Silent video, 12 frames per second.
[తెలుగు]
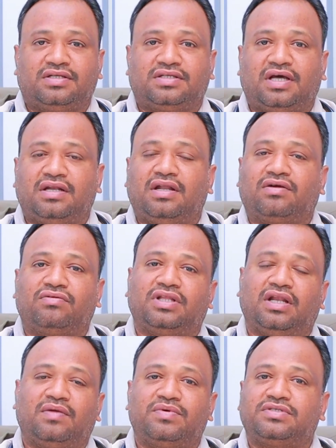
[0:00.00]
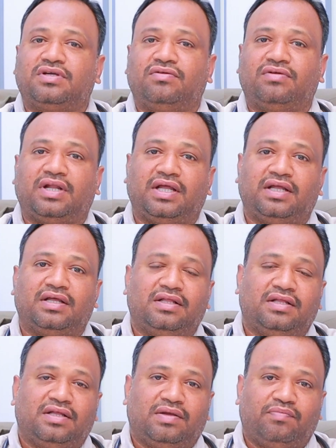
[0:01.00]
సార్ నాకు తెల్ల మచ్చలు ఉన్నాయి
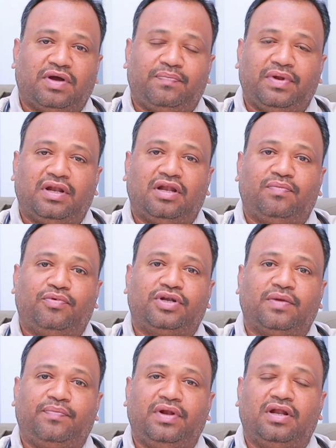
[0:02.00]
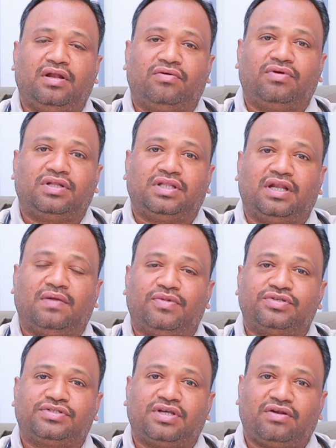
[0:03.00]
మా పిల్లలు పుట్టే పిల్లలు కూడా తెల్ల
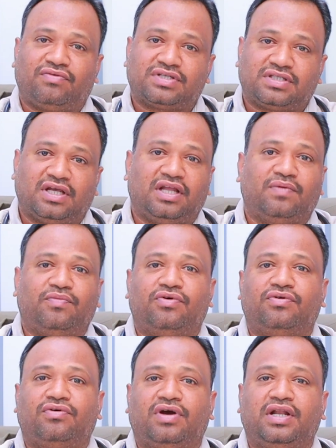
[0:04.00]
మచ్చలు వస్తాయేమో